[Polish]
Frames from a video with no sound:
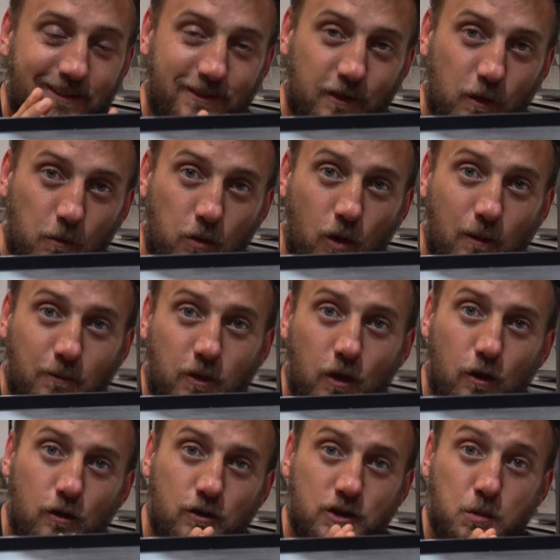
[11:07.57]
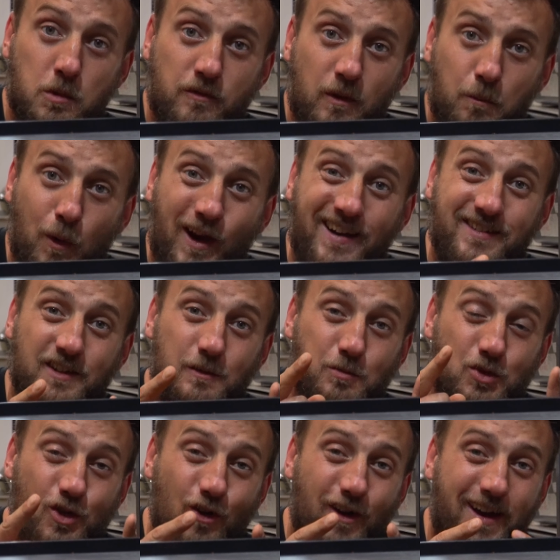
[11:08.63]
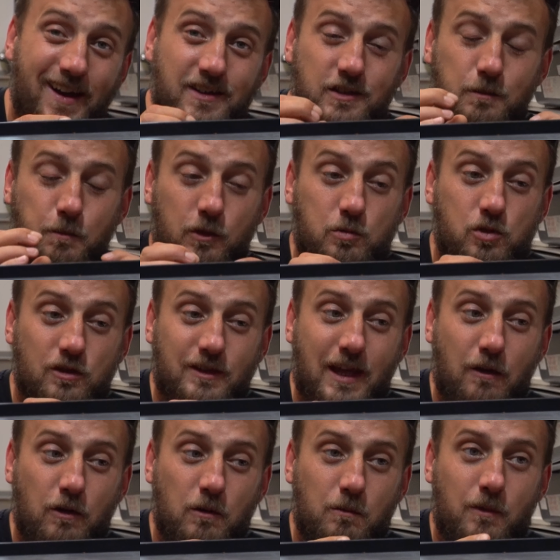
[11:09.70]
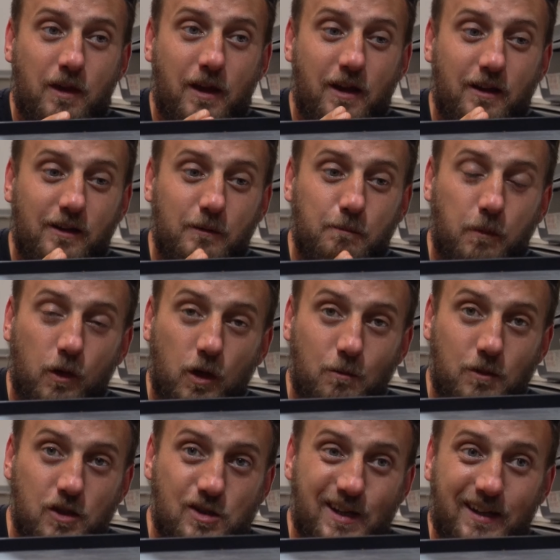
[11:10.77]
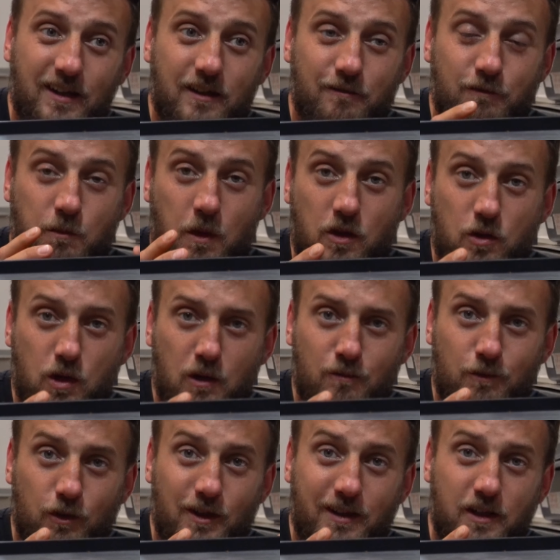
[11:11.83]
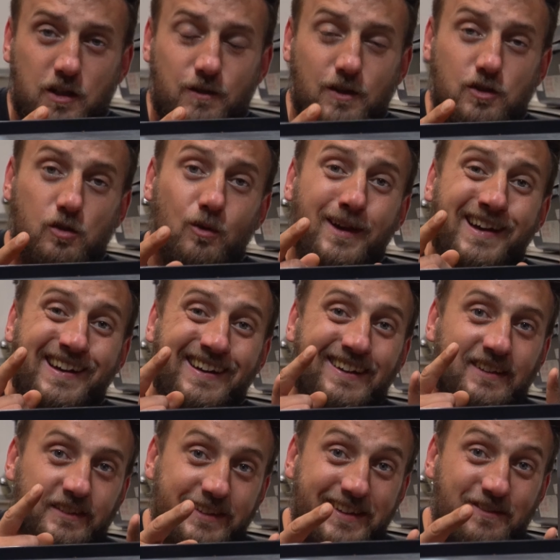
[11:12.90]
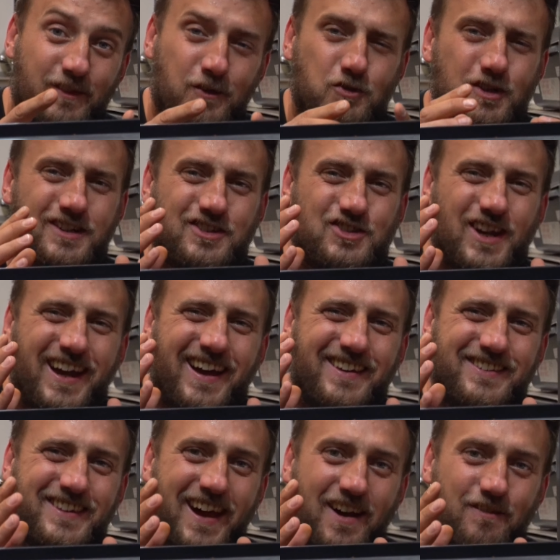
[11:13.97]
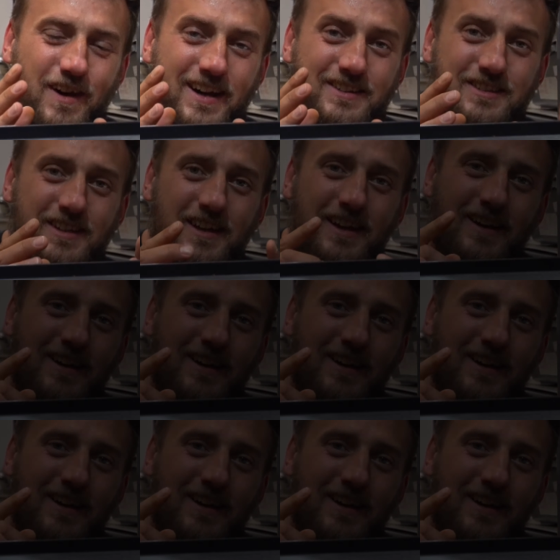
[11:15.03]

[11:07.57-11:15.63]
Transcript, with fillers: Zrobiłem to, żeby Wam pokazać. Przy okazji posprzątałem jej pojemniczek, wymieniłem wodę na świeżą. Ten wężyk czeka na Was.